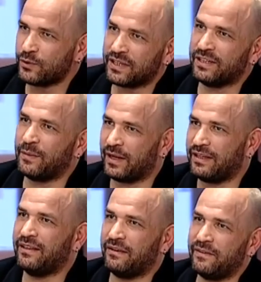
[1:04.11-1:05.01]
sırada
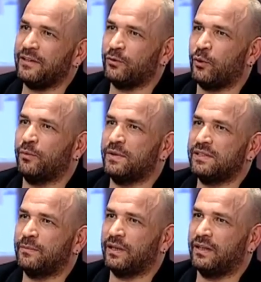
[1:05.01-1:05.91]
benden nefret ediyor
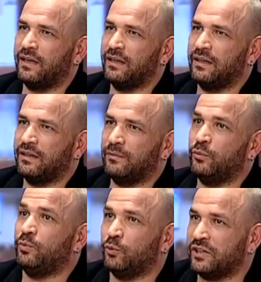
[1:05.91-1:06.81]
olması bana
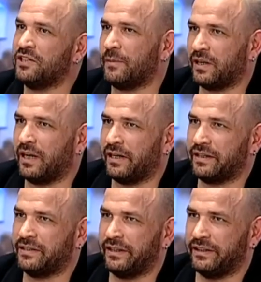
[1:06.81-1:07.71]
muhteşem bir kaynak
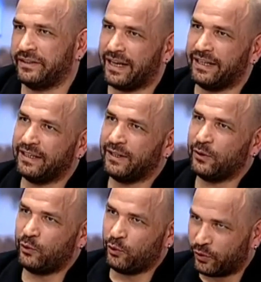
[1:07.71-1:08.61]
sağladı. Yani
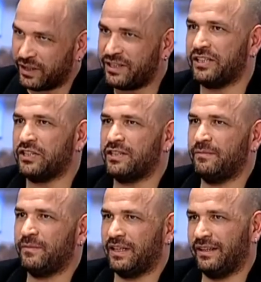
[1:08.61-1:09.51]
yola
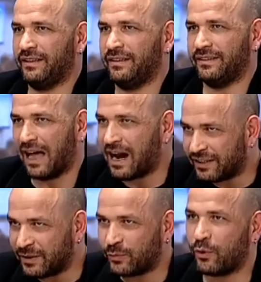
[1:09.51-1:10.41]
çıkışım, hani
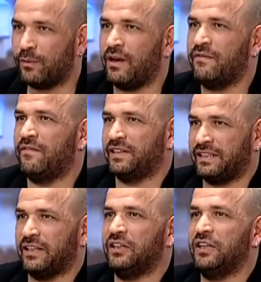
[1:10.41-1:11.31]
nerede problem
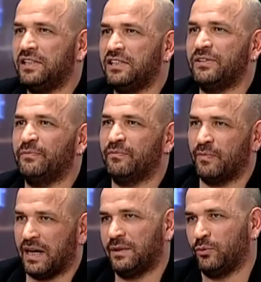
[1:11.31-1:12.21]
varı arayışım
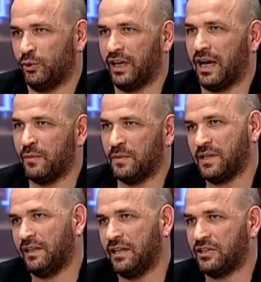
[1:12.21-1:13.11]
belki bugüne gelmemi
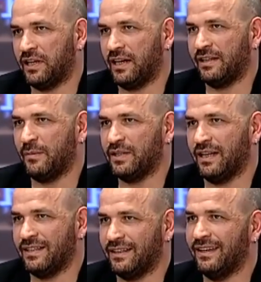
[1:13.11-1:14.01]
sağlayan şeylerden bir
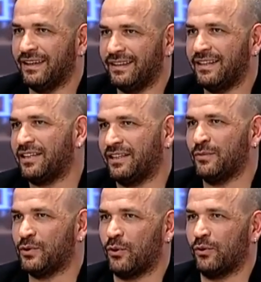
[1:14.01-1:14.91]
tanesi. nerede
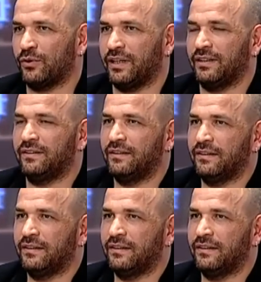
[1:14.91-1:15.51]
problem var derken?